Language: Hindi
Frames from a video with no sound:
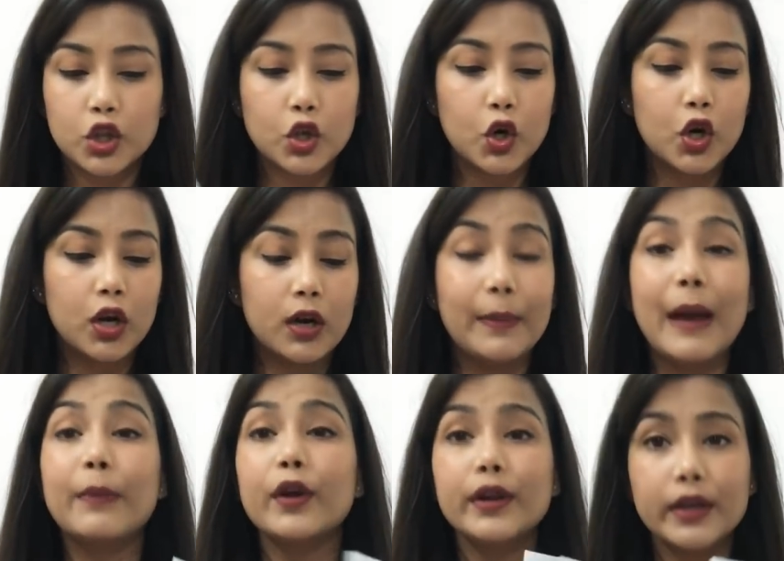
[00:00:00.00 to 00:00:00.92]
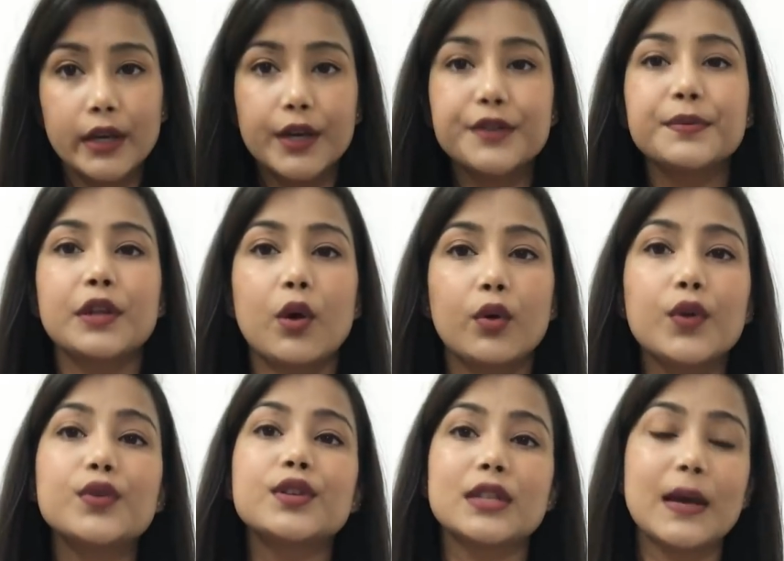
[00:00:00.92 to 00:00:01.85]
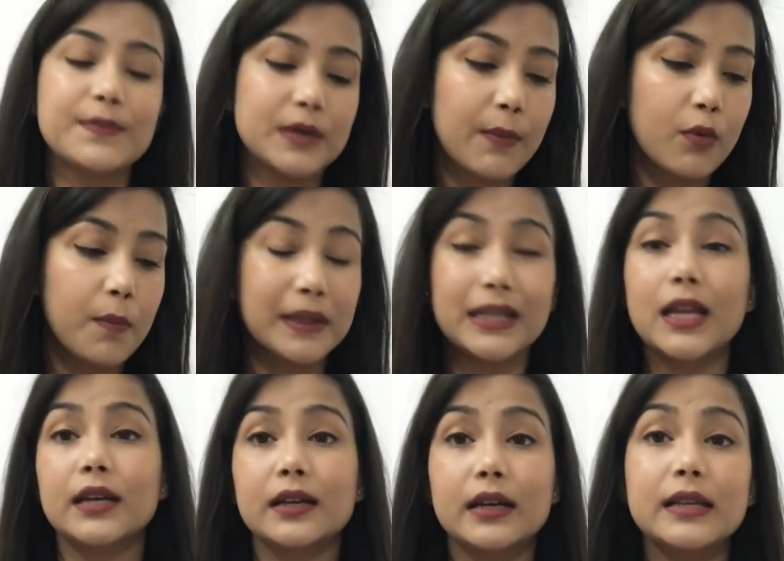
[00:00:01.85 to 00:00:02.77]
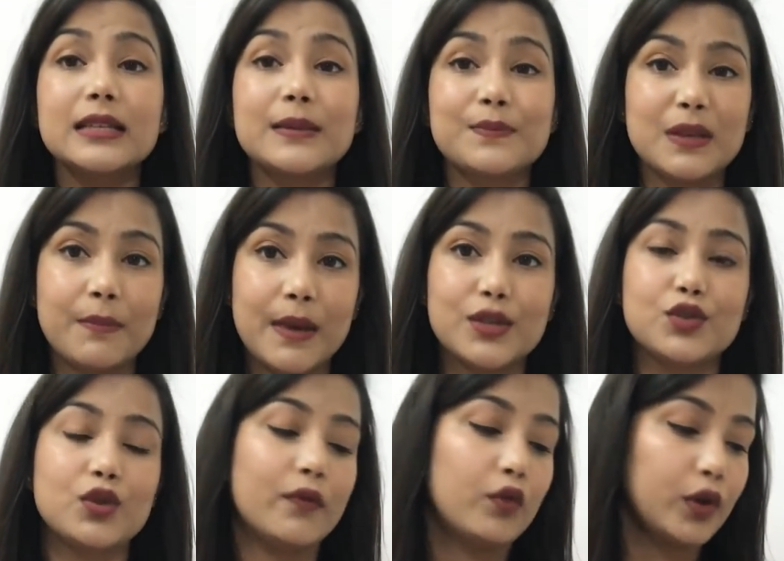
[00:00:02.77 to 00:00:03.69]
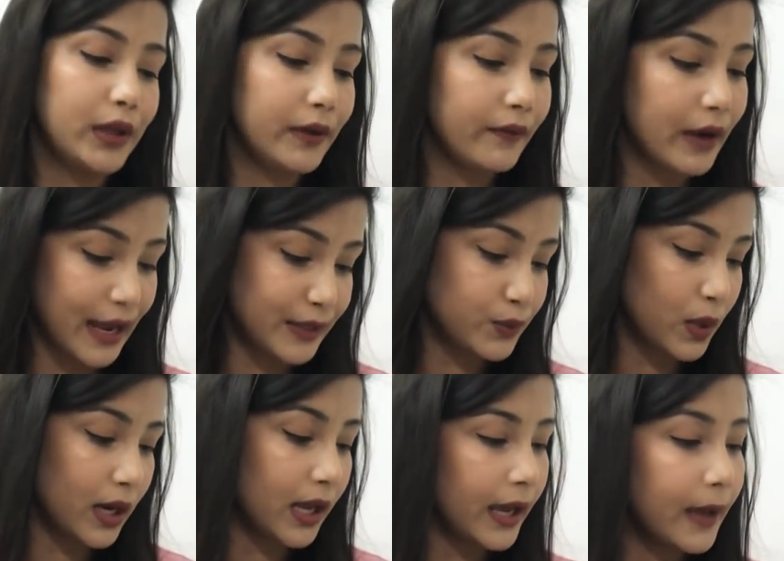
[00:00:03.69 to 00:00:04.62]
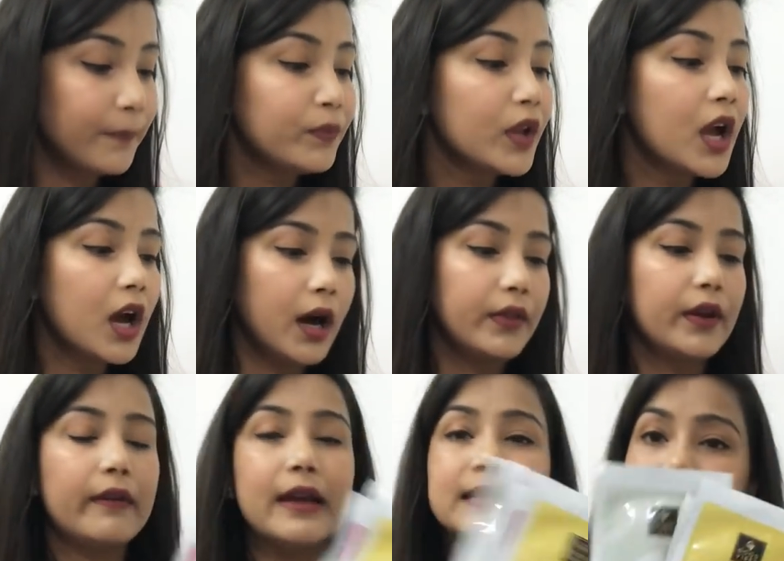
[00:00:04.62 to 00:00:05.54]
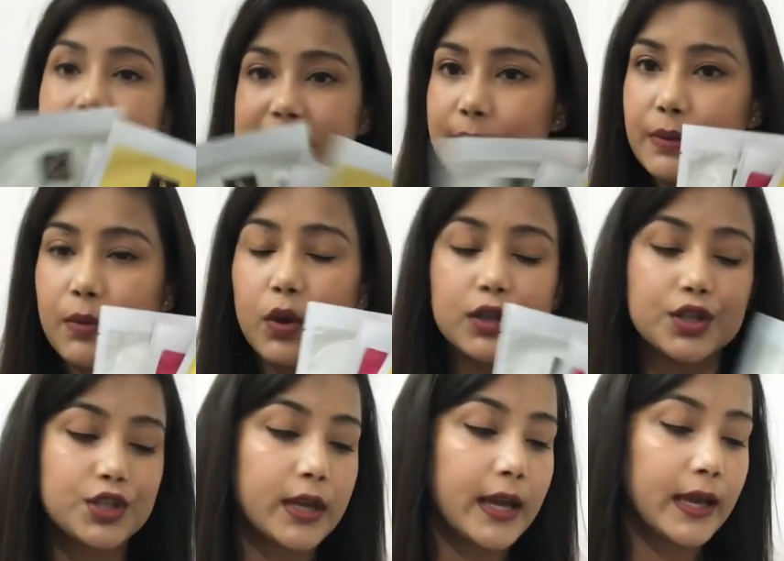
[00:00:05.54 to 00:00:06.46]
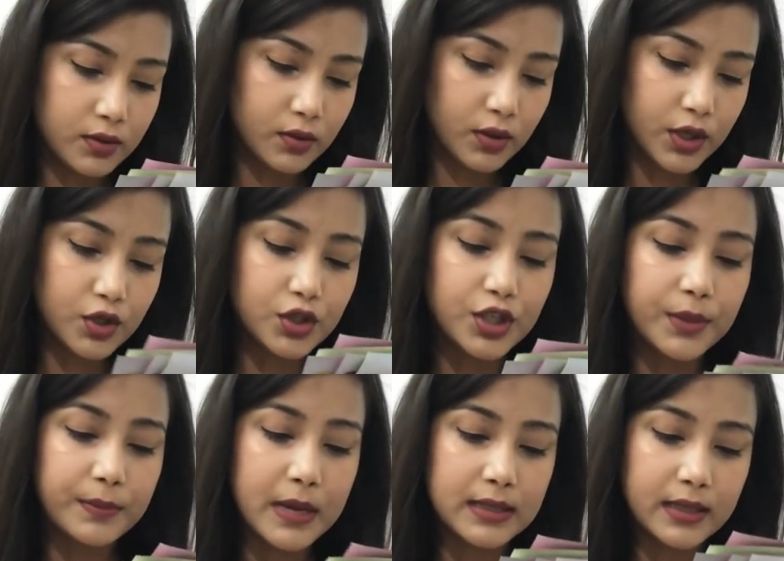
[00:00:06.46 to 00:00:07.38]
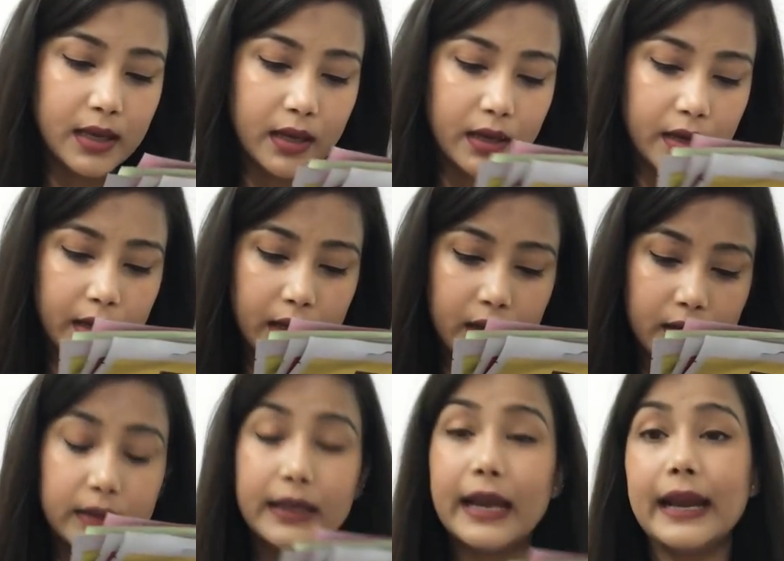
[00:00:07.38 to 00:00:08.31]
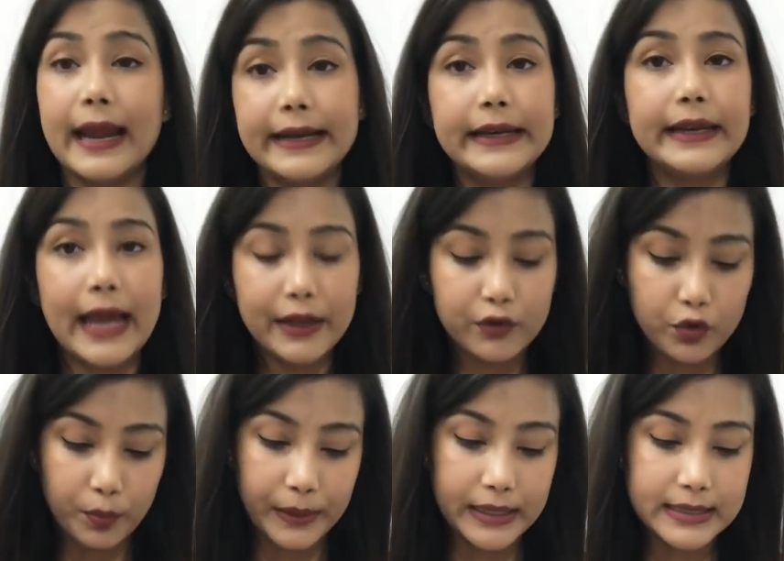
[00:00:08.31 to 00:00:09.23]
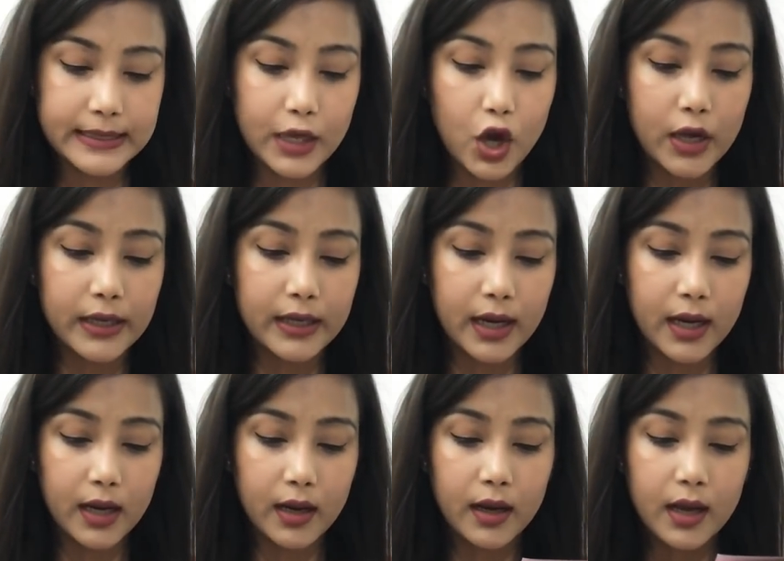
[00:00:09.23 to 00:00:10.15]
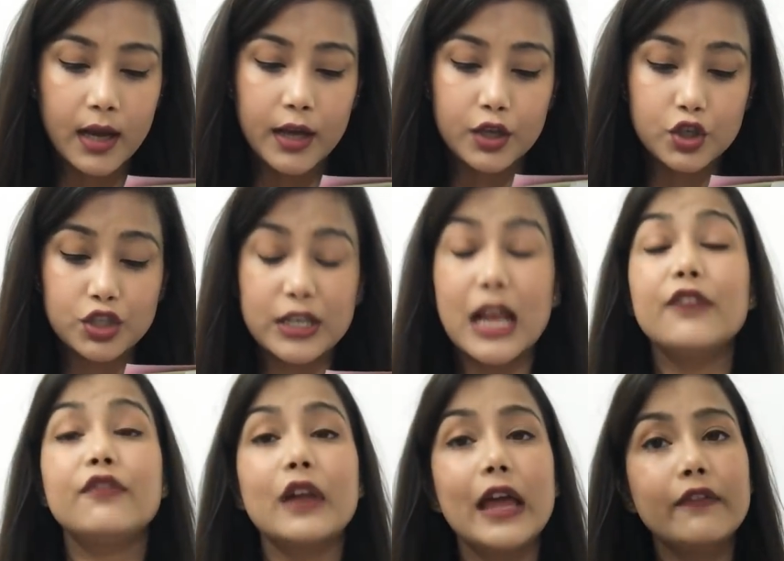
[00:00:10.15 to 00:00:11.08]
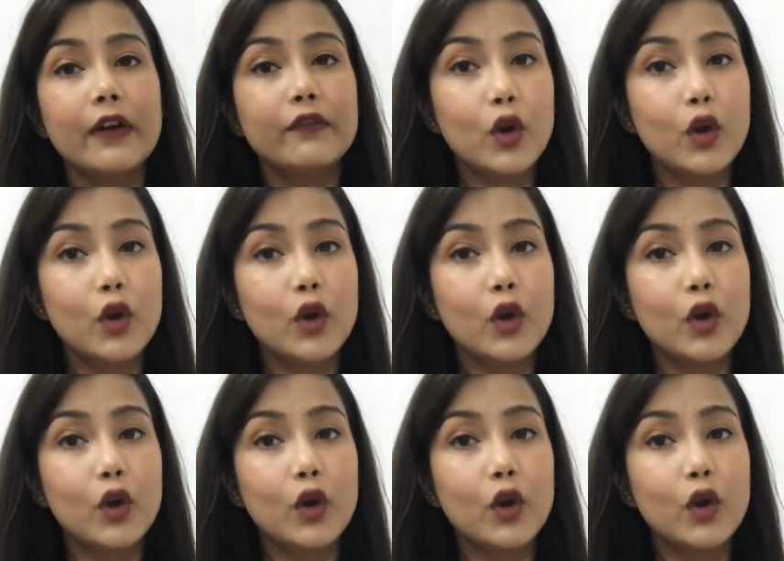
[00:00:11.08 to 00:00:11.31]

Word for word: तो मैं आपको इंग्रेडिएंट्स बताऊंगी उस हिसाब से आपको पता लगेगा कि सबसे बेस्ट जो है वो ये राइस वाला है अदरवाइज़ ये सब भी बहुत अच्छे हैं तो ये जो शीट मास्क है ये रिटेल करते हैं नाइन्टी नाइन रुपीज़ के और इनका जो शेल्फ लाइफ है